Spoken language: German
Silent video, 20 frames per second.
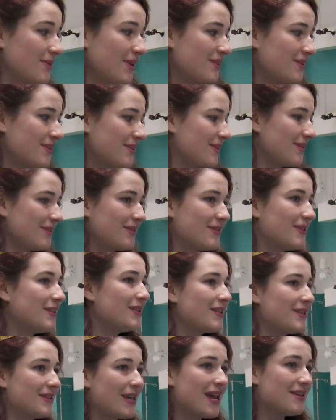das ja. ist nicht
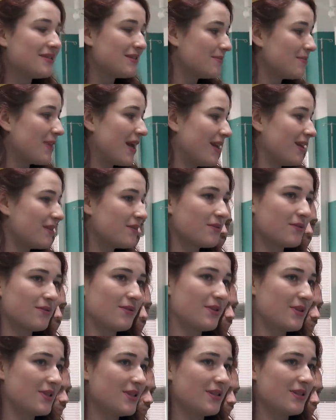das erste Mal jetzt und
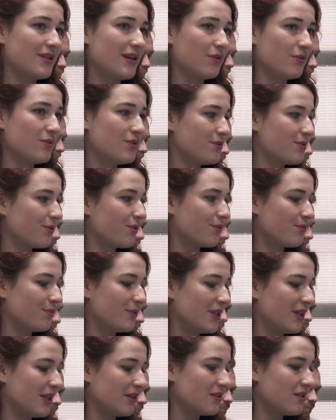nicht genau. in der genau. Rüstung
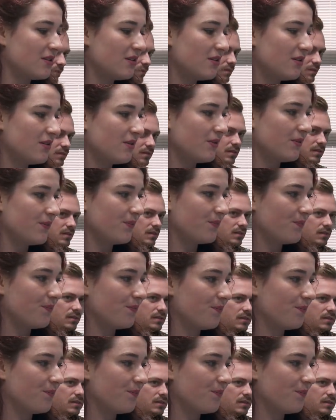unbedingt. Als ich gehört